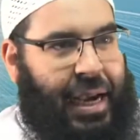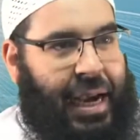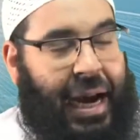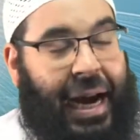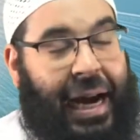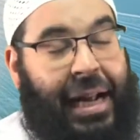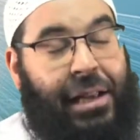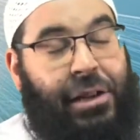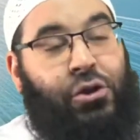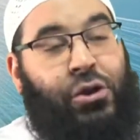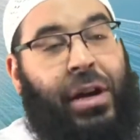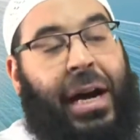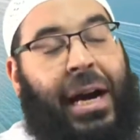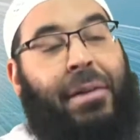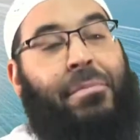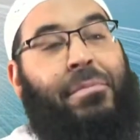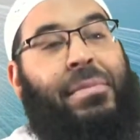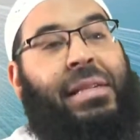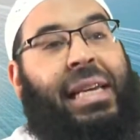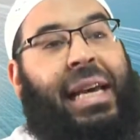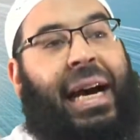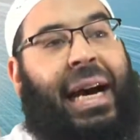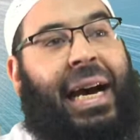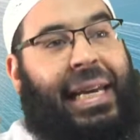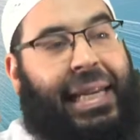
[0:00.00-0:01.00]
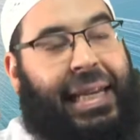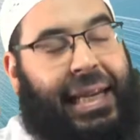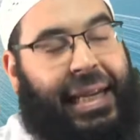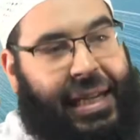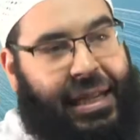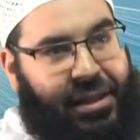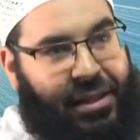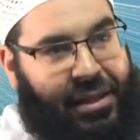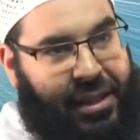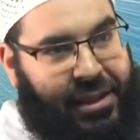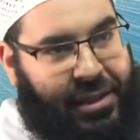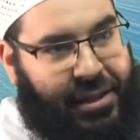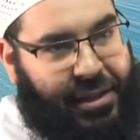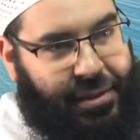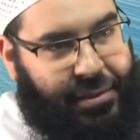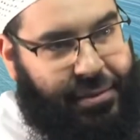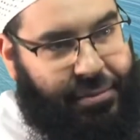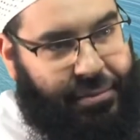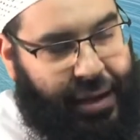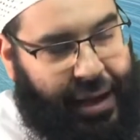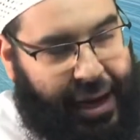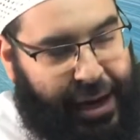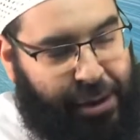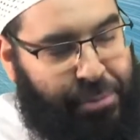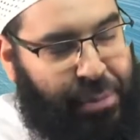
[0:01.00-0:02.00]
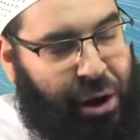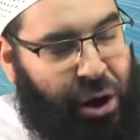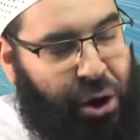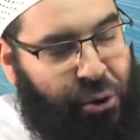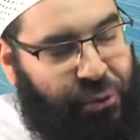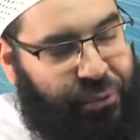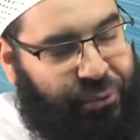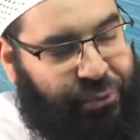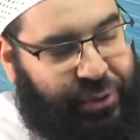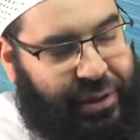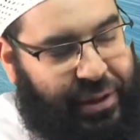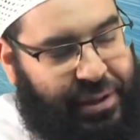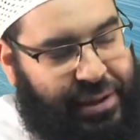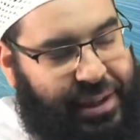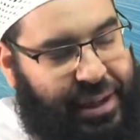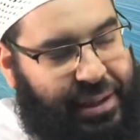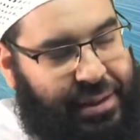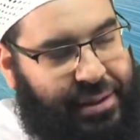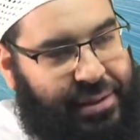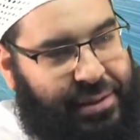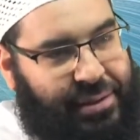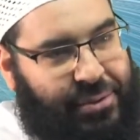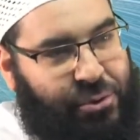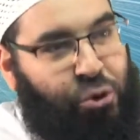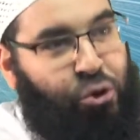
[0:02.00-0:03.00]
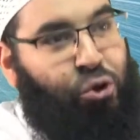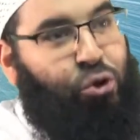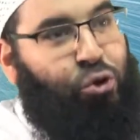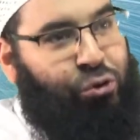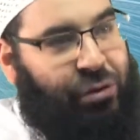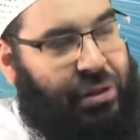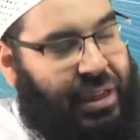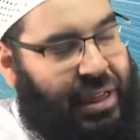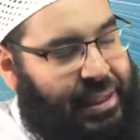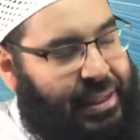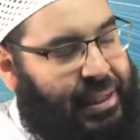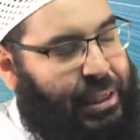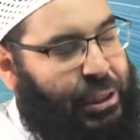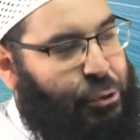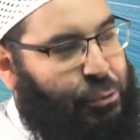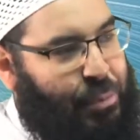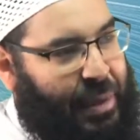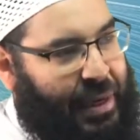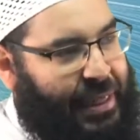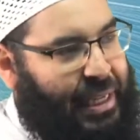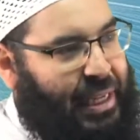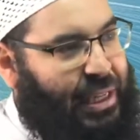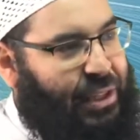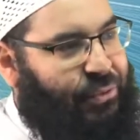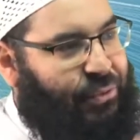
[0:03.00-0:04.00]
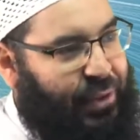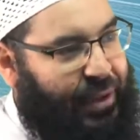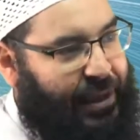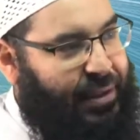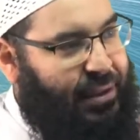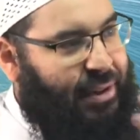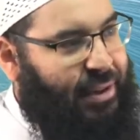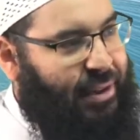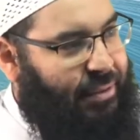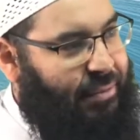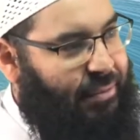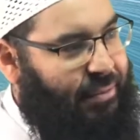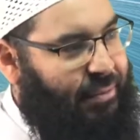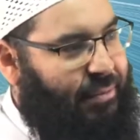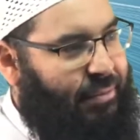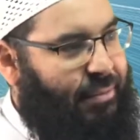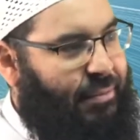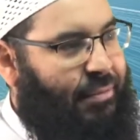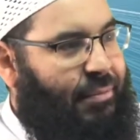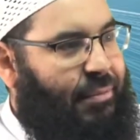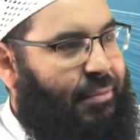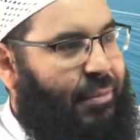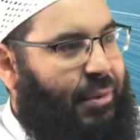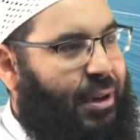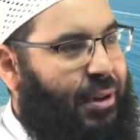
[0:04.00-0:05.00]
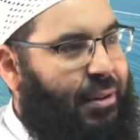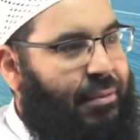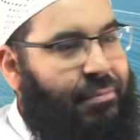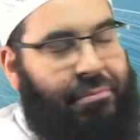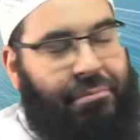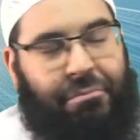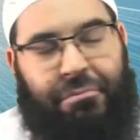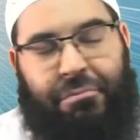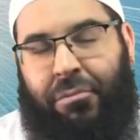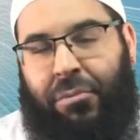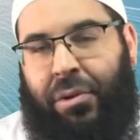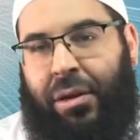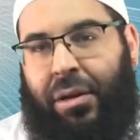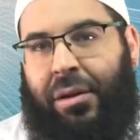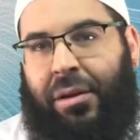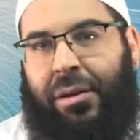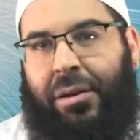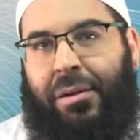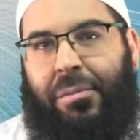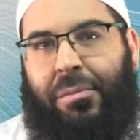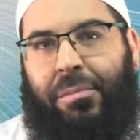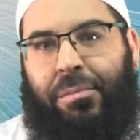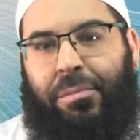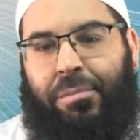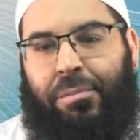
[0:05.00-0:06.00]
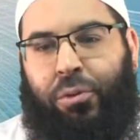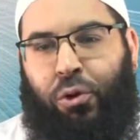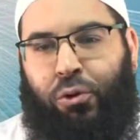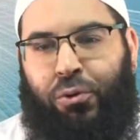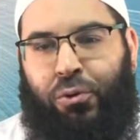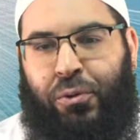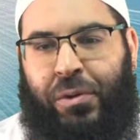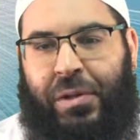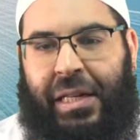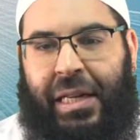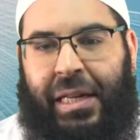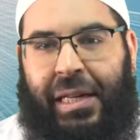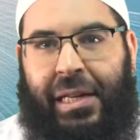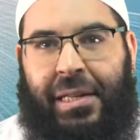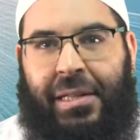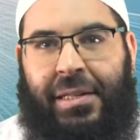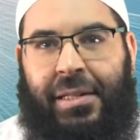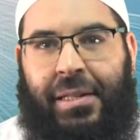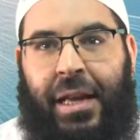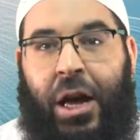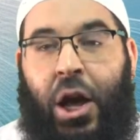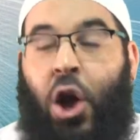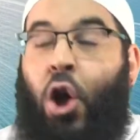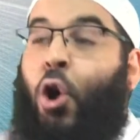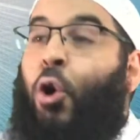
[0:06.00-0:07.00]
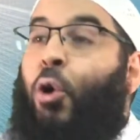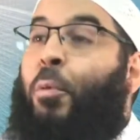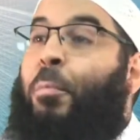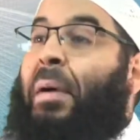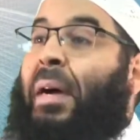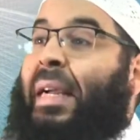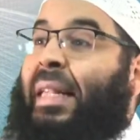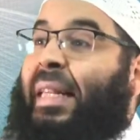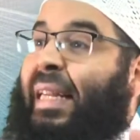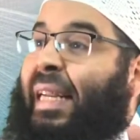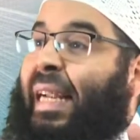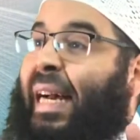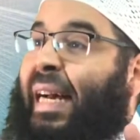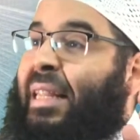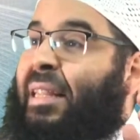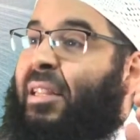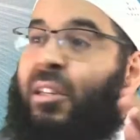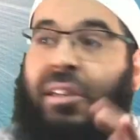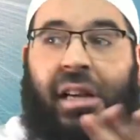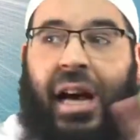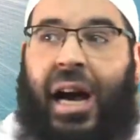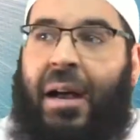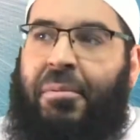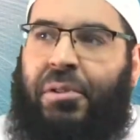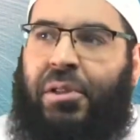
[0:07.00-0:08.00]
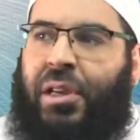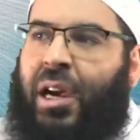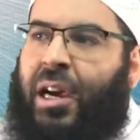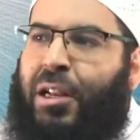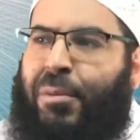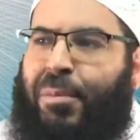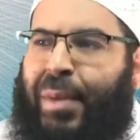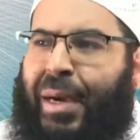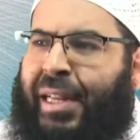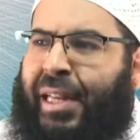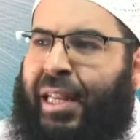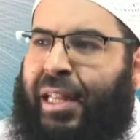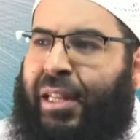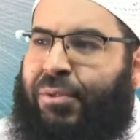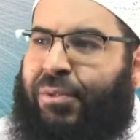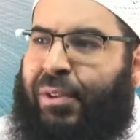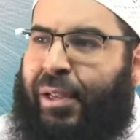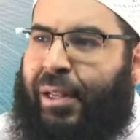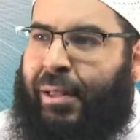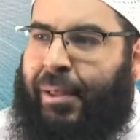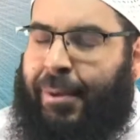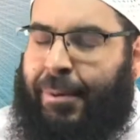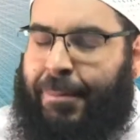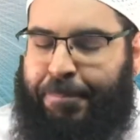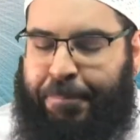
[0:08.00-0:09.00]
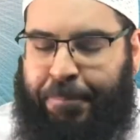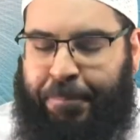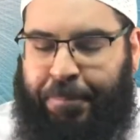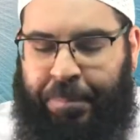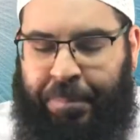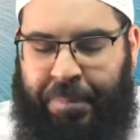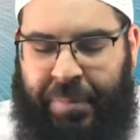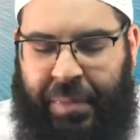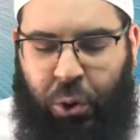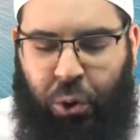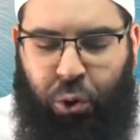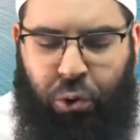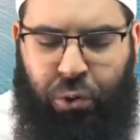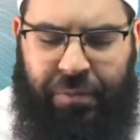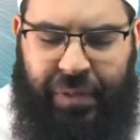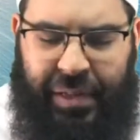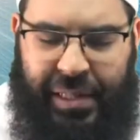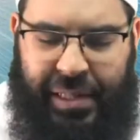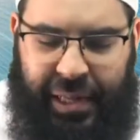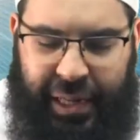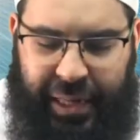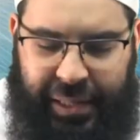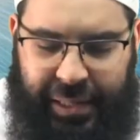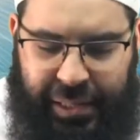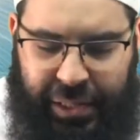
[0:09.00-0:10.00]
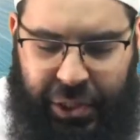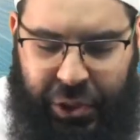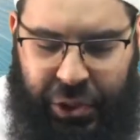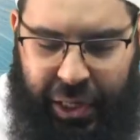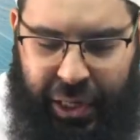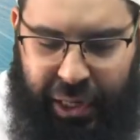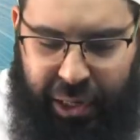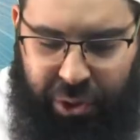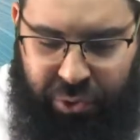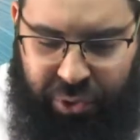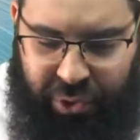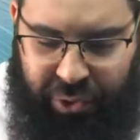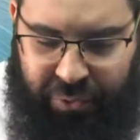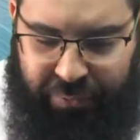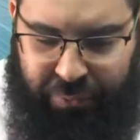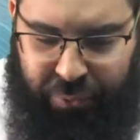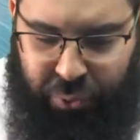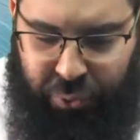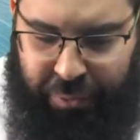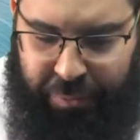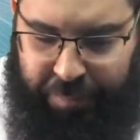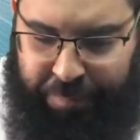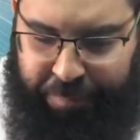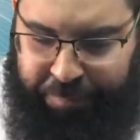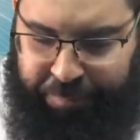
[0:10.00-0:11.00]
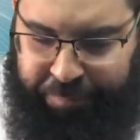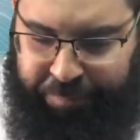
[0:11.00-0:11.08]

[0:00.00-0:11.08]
Also haben sie einigen diesen Helm aufgesetzt und tatsächlich Magnetfelder ja, äh, produzieren lassen. Bei den anderen gab es keine Magnetfelder. Und was hat sich herausgefunden?